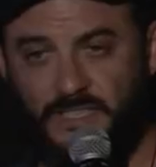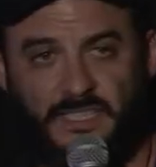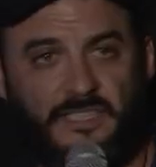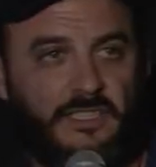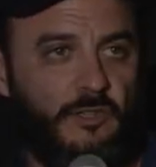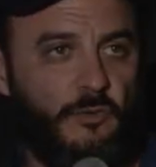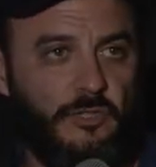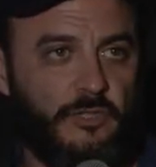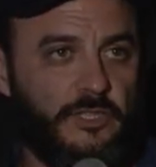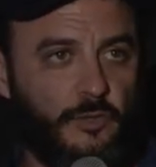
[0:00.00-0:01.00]
de ellas, que lo
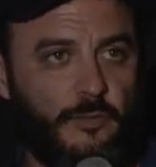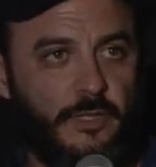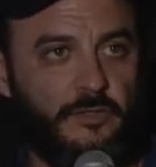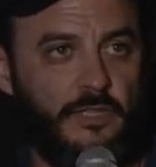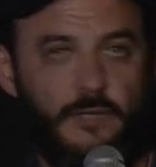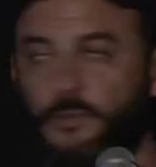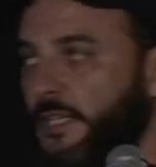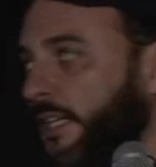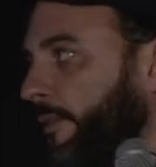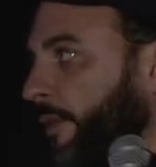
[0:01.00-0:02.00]
cuento a título personal,
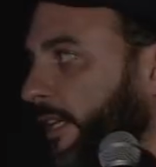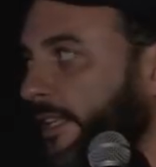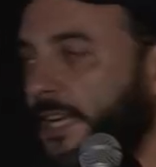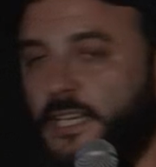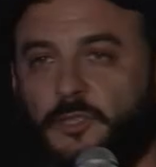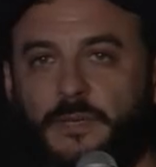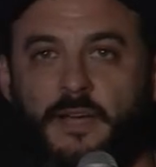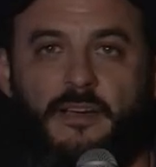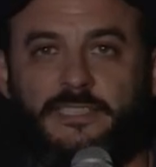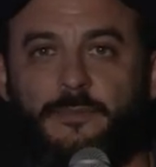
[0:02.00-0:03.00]
porque verdad era que yo me
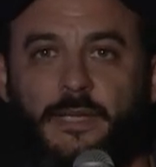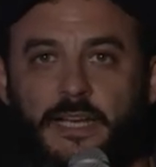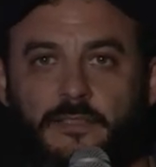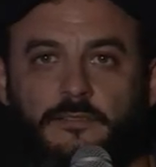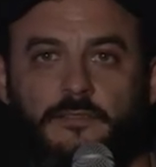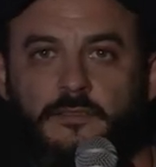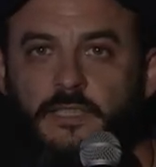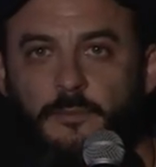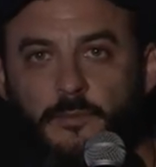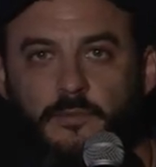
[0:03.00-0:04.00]
acababa de separar
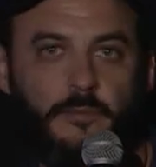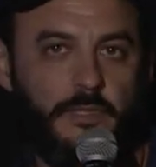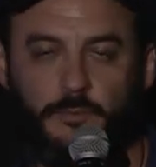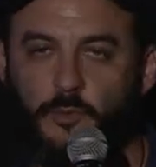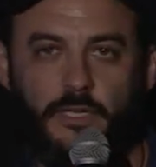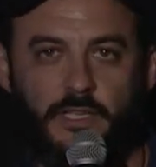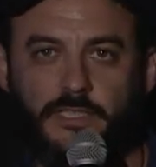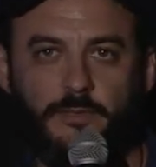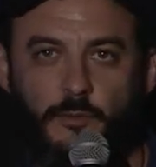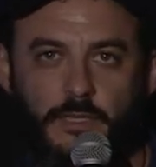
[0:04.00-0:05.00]
de mi, mujer en
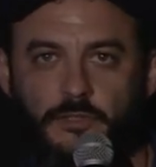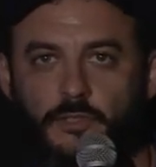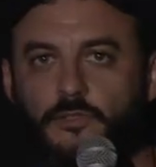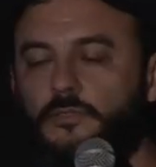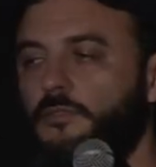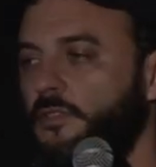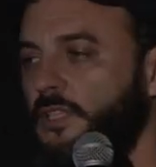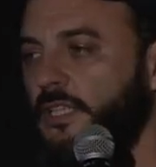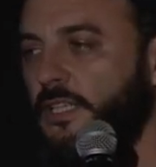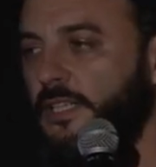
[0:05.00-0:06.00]
ese momento
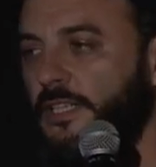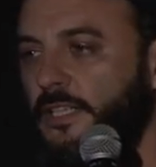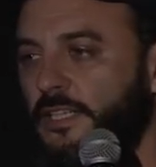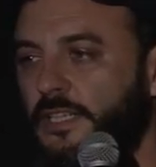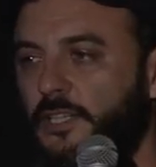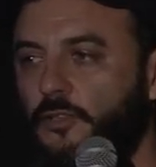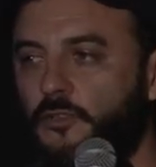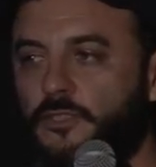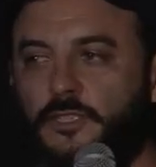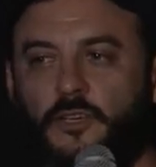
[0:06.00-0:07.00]
y,
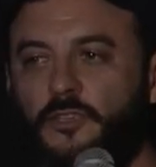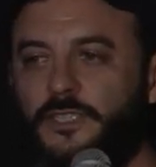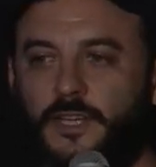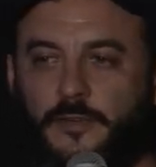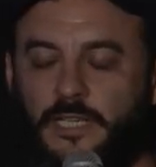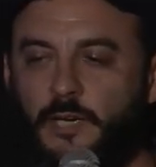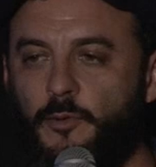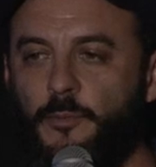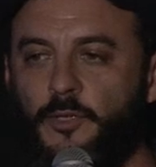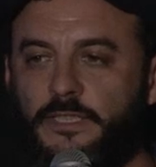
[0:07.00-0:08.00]
no encontraba bien
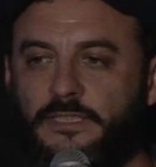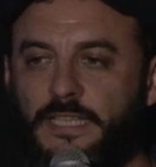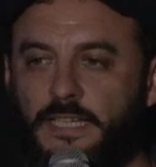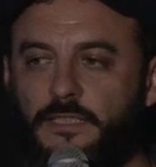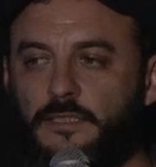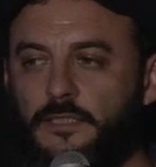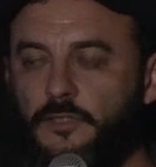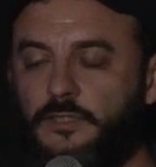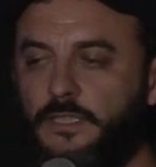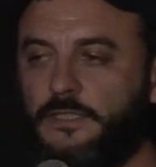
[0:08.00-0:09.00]
cómo procesar.
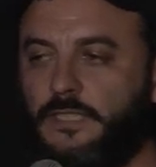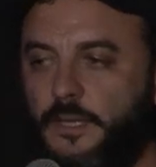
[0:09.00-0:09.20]
Entonces